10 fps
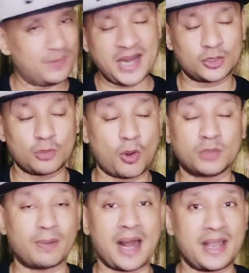प्लेयर तो
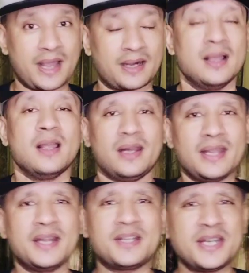बहुत बड़ा है यार
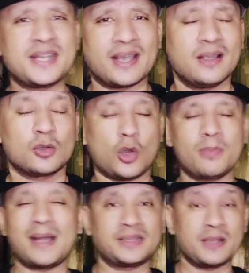लेकिन ठीक है
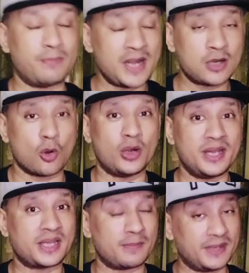कोई बात नहीं बिना
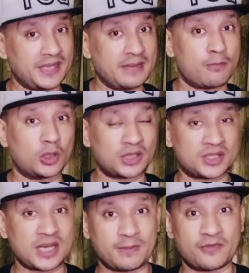कोहली के भी टीम बहुत
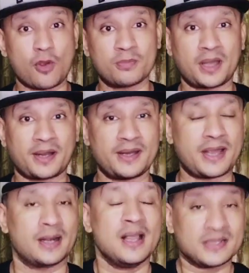अच्छा परफॉर्म कर रही है
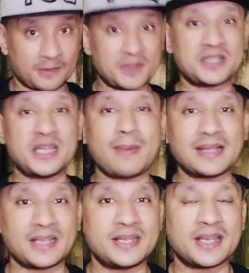यार सबसे अच्छी
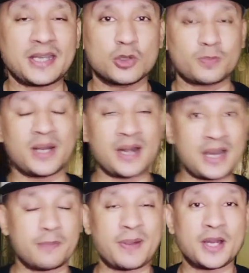बात यही है कि उस पर ना
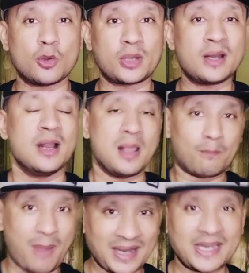डिपेंड होकर
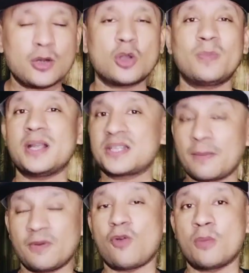बाकी लोग भी
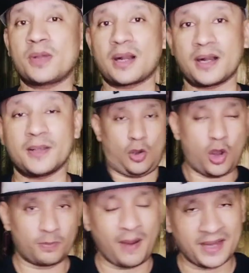अच्छा परफॉर्म कर रहे हैं
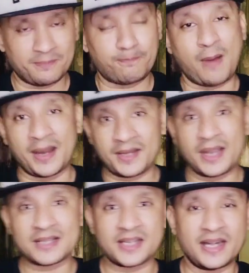और भाई
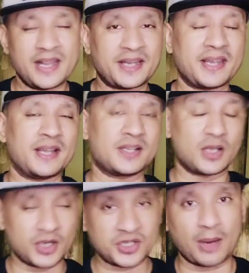पांड्या से लेके
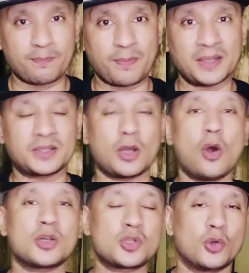ऋषभ पंत
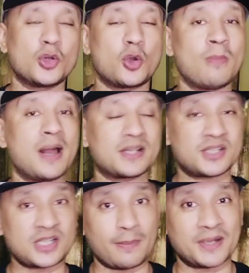और सूर्य कुमार
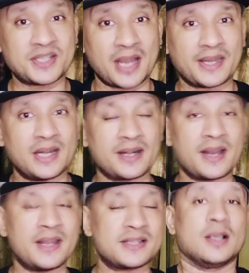सब अच्छा खेल
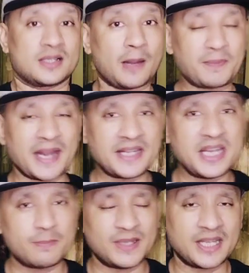रहे हैं सब
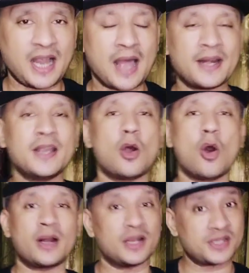टेक्निक भी दिखा रहे हैं
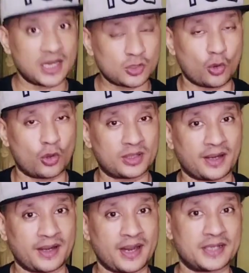और अच्छा स्कोर
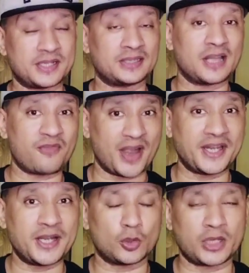कर रहे हैं यार जितना
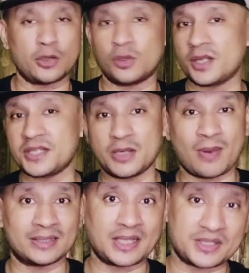फाइटिंग टोटल होना चाहिए
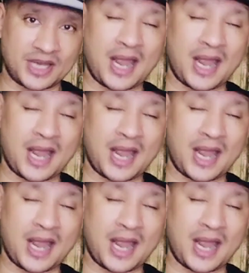वहां तक